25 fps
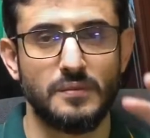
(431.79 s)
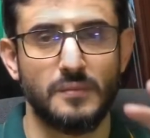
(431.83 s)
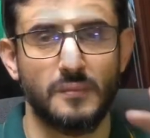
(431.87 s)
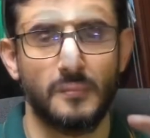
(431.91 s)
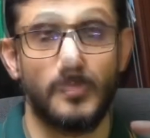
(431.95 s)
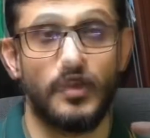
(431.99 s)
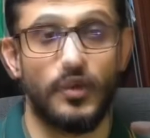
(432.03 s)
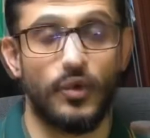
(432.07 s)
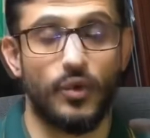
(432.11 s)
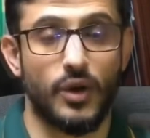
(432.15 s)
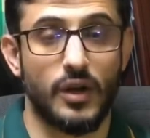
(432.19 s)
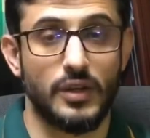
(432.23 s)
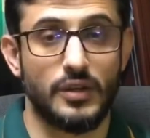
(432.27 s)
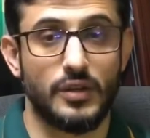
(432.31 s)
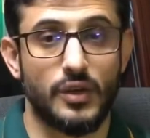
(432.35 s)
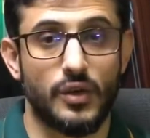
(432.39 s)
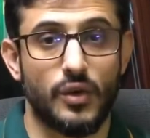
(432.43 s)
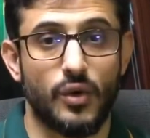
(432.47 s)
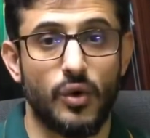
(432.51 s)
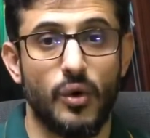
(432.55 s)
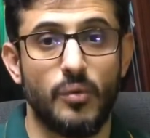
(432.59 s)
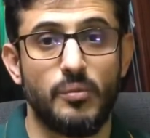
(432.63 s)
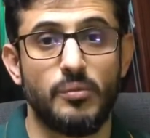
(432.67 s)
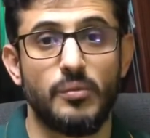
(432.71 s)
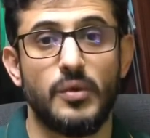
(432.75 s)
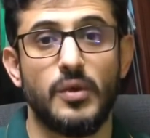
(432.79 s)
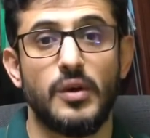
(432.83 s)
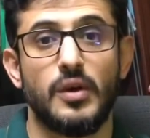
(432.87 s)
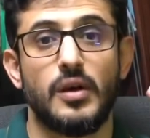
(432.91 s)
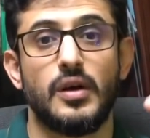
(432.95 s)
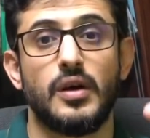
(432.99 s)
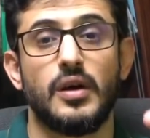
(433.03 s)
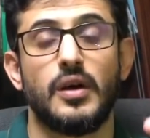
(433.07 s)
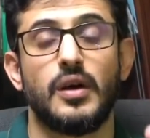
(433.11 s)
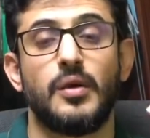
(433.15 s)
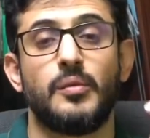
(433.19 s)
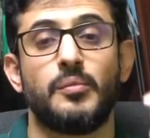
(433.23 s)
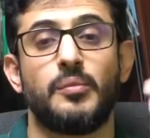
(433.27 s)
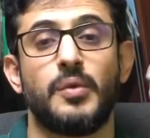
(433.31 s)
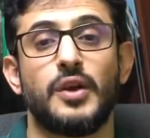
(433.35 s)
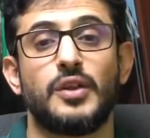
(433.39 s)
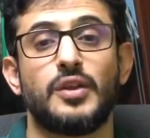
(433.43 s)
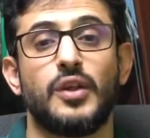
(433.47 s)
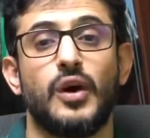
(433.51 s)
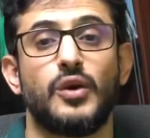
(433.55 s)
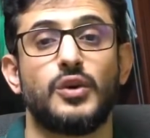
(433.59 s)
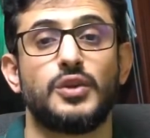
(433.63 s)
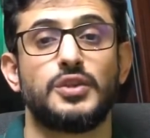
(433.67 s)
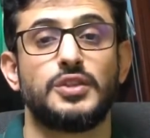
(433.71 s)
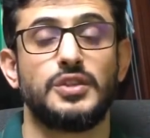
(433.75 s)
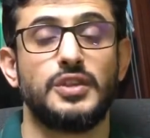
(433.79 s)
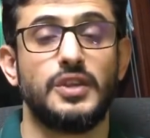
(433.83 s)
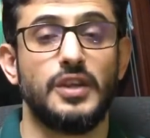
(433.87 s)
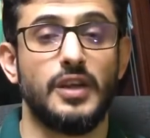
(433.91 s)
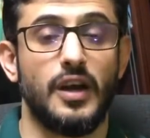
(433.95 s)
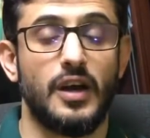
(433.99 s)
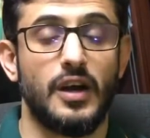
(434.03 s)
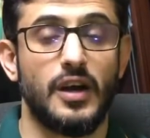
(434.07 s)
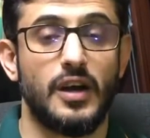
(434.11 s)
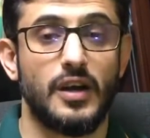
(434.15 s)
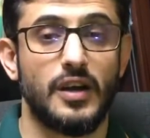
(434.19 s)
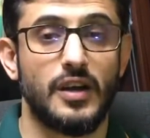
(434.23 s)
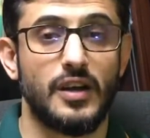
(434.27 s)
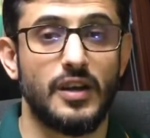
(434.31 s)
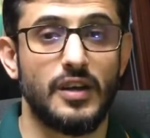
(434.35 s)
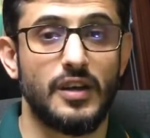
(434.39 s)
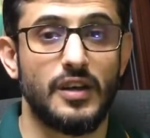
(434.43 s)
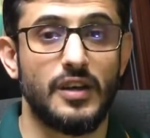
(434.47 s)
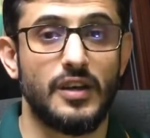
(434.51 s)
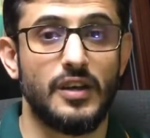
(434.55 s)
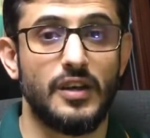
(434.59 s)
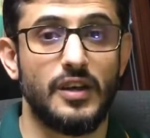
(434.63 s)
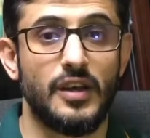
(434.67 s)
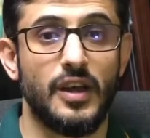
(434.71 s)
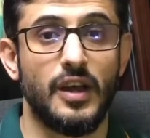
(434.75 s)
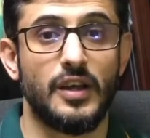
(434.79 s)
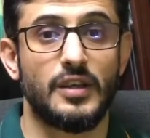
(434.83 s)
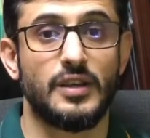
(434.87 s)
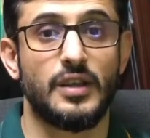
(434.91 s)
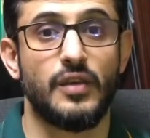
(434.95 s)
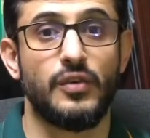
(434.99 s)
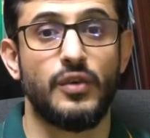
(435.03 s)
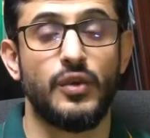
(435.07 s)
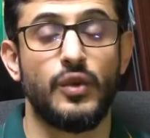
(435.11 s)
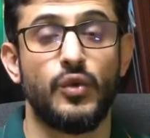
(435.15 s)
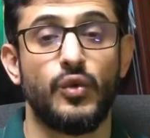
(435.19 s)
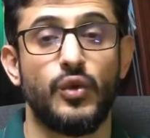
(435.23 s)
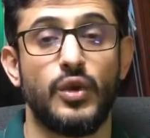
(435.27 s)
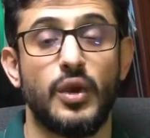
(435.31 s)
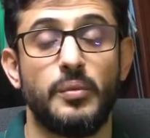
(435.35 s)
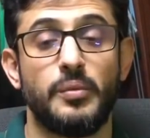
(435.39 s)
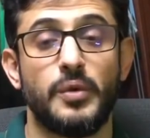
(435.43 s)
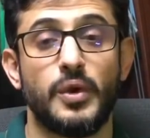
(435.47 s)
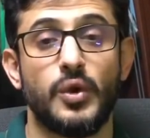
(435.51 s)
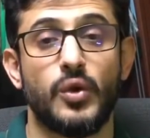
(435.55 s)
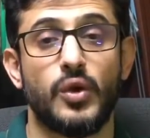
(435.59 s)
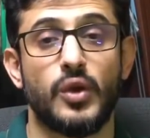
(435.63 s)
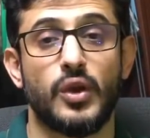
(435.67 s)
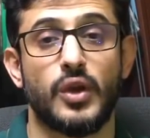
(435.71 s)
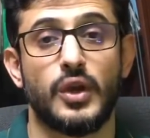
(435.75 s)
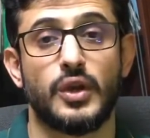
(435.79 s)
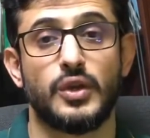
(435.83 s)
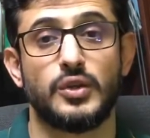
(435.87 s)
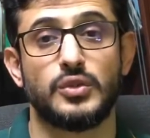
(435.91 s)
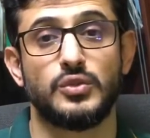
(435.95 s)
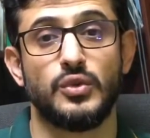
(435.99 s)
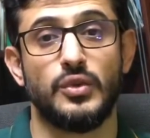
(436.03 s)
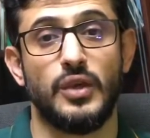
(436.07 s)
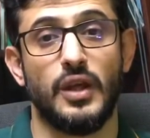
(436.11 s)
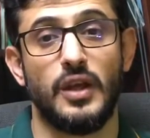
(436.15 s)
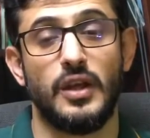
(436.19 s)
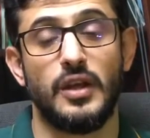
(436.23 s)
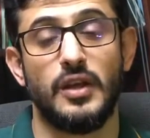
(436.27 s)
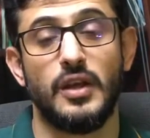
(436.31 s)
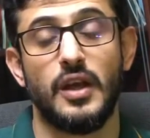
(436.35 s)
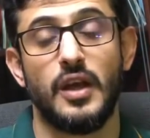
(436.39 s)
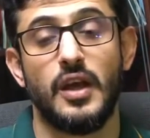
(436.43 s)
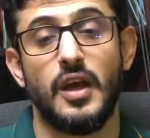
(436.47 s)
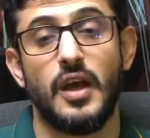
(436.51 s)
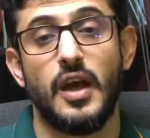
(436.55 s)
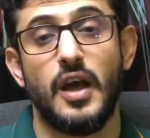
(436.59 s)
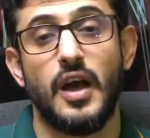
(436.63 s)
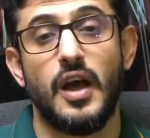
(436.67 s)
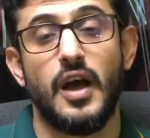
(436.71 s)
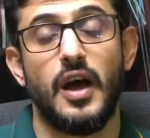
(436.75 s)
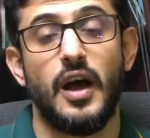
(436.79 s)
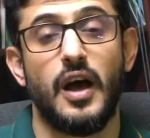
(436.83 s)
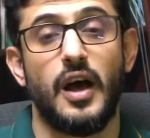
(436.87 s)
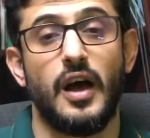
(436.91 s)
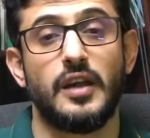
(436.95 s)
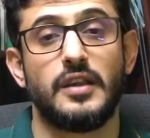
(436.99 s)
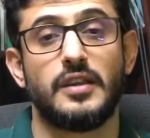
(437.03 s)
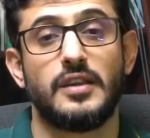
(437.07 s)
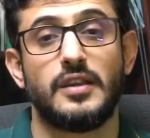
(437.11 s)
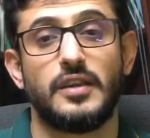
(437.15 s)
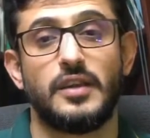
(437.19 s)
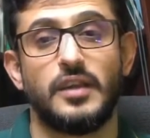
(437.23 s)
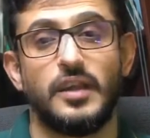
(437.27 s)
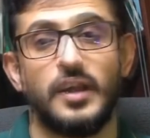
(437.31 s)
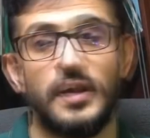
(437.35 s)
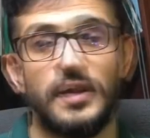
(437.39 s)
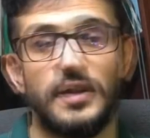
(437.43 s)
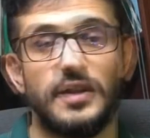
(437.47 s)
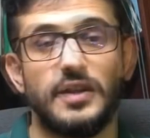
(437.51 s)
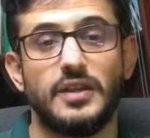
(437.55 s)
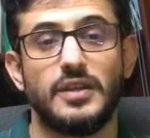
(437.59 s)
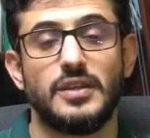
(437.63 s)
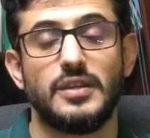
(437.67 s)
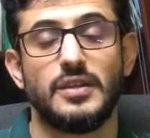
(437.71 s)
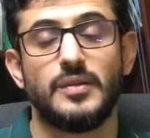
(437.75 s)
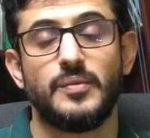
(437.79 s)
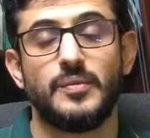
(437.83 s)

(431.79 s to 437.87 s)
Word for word: اللي هو غدير خم بدأوا الشيعة يحتفلون به ويركزون عليه حتى